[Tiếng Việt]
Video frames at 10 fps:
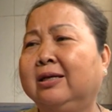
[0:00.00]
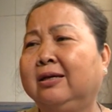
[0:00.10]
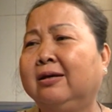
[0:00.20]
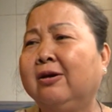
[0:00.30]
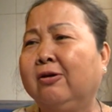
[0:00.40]

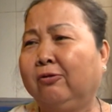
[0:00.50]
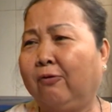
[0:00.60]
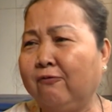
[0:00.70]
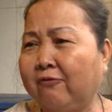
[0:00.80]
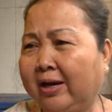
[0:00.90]
này
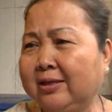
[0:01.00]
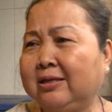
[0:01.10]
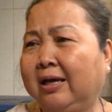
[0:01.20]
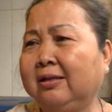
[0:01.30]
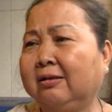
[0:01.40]
cũng phải
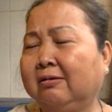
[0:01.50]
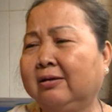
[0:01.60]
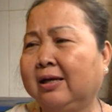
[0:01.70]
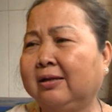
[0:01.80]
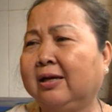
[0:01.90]
sẽ
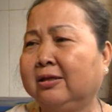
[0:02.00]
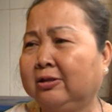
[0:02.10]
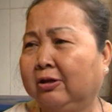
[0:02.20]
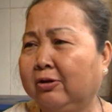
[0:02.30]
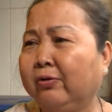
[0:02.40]
tự ăn năn,
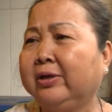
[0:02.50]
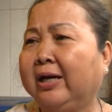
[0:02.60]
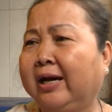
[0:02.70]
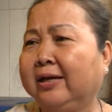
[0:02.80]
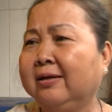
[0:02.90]
tự hối
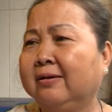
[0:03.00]
cải.